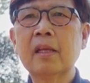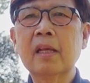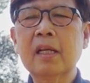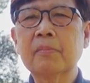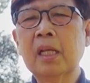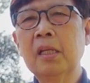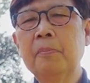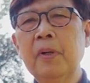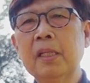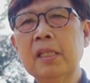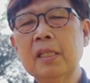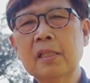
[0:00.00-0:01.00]
นะครับทั้งนี้
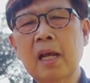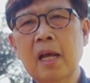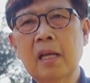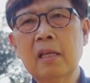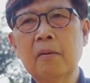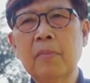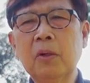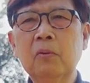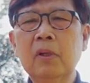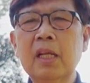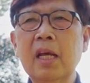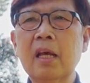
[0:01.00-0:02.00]
เพื่อที่จะให้มนุ
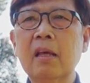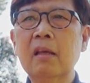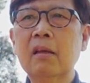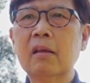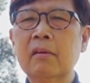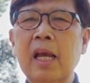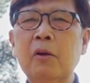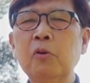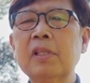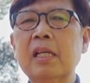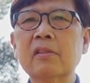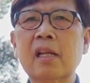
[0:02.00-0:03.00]
ษย์เนี่ยได้
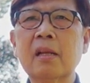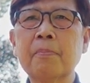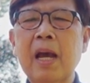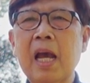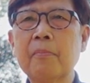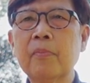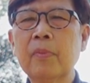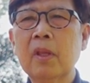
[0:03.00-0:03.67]
รู้จักสารภาพ